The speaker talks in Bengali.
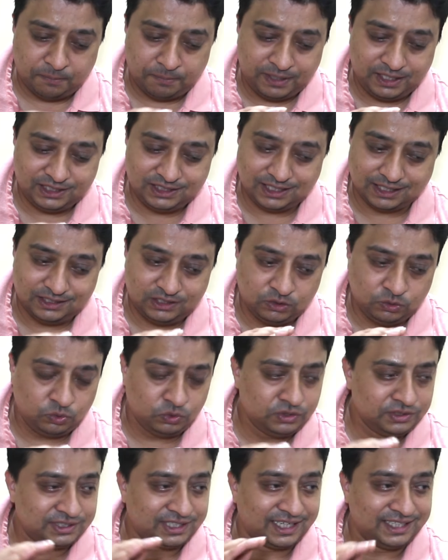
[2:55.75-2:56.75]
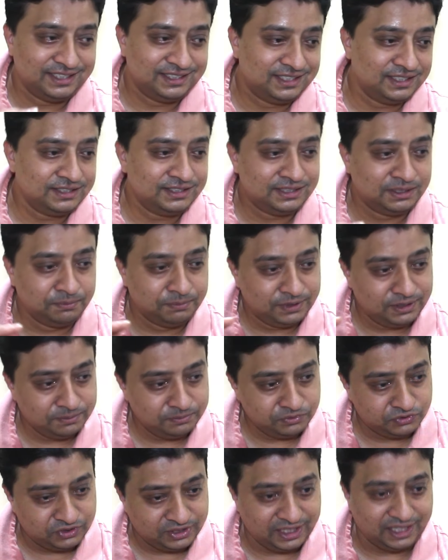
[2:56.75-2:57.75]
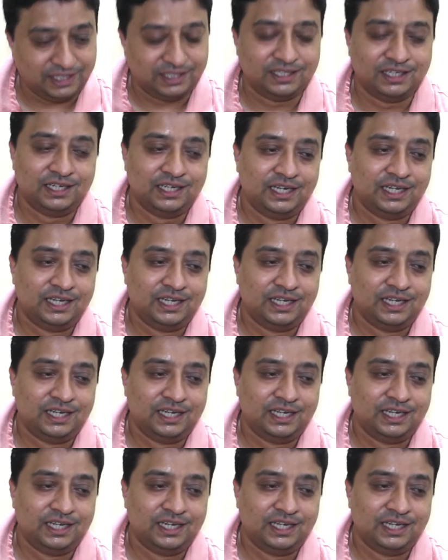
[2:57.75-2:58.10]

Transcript: মানে যাদের কোনো সাইন্স অ্যান্ড সিমটমস নেই